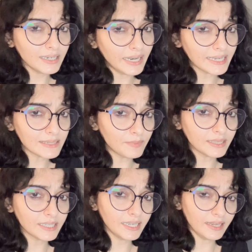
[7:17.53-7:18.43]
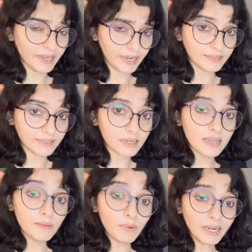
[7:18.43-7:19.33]
नेक्स्ट मंथ के एंड तक
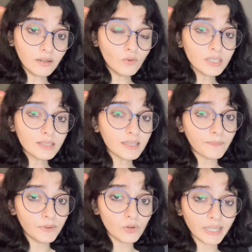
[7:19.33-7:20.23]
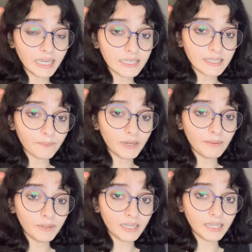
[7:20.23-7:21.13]
बट उस सपनों के
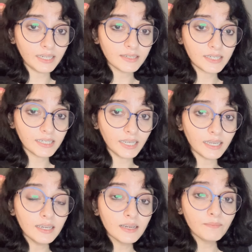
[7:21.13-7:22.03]
सपने में ही ठीक है